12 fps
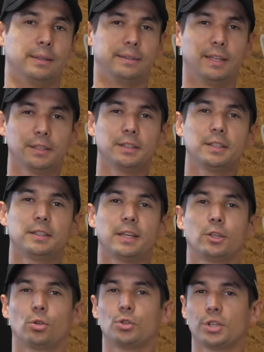Dernier
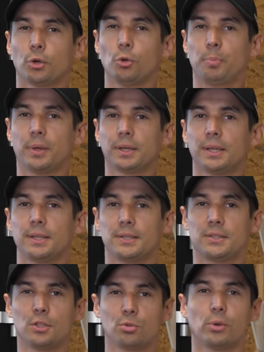détail que j'ai repéré,
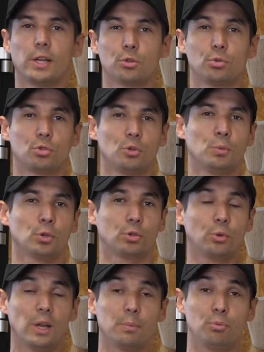c'est sur l'ajustement
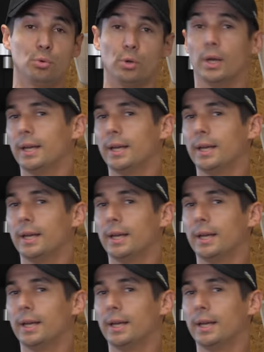de la bulle.